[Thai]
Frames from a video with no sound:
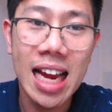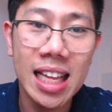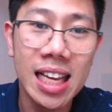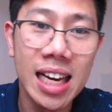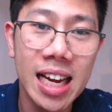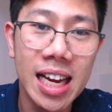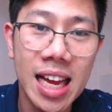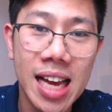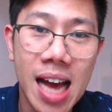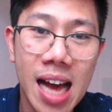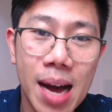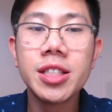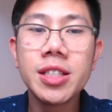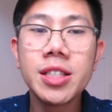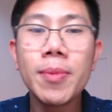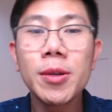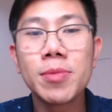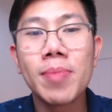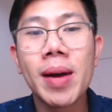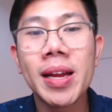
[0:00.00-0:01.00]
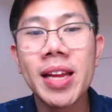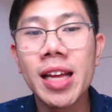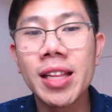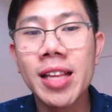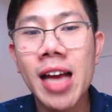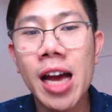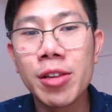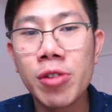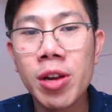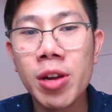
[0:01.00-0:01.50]
เลยนะครับซึ่งปัจจุบันเนี่ย
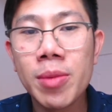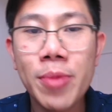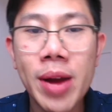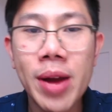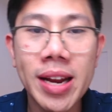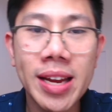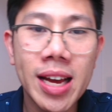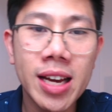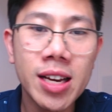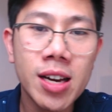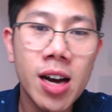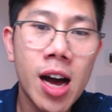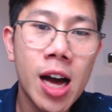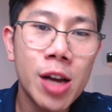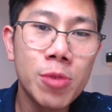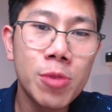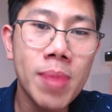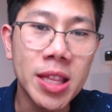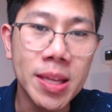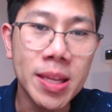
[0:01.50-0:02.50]
นายจอร์นเบรนเนี่ยก็อายุ